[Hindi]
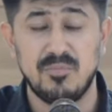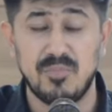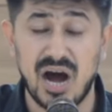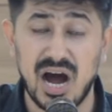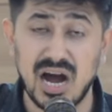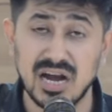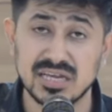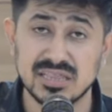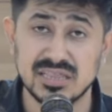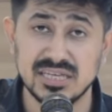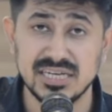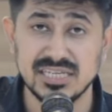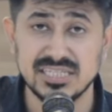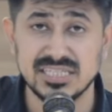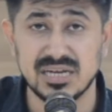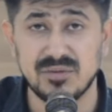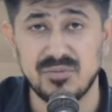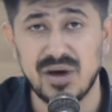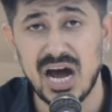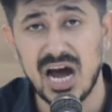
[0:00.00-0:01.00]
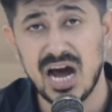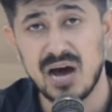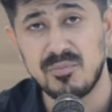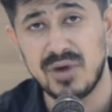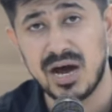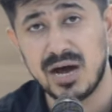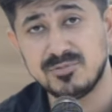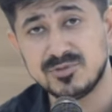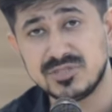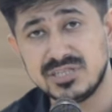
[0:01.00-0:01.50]
मांगते क्षमा
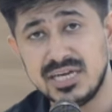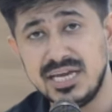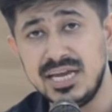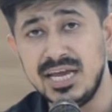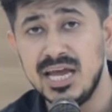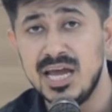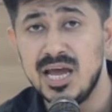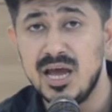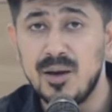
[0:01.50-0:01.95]
हम आपसे